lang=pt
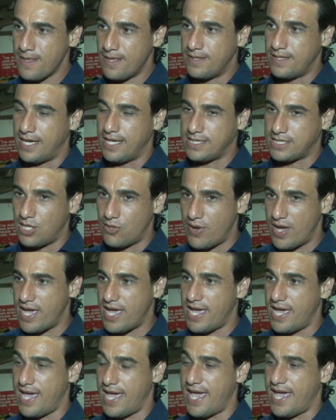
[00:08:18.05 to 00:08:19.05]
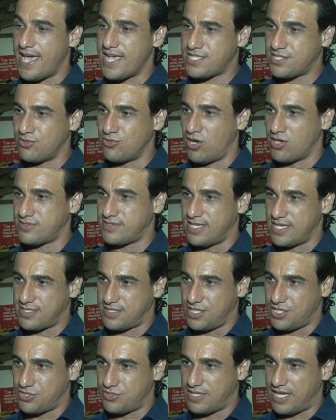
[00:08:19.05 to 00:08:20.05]
Né? Então é, é, esse o nosso
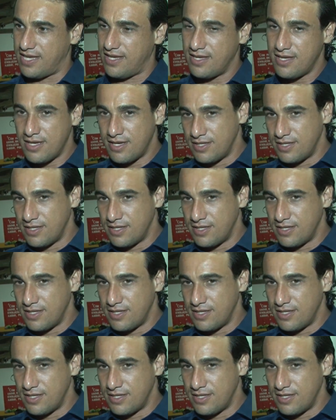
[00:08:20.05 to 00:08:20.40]
desejo, né?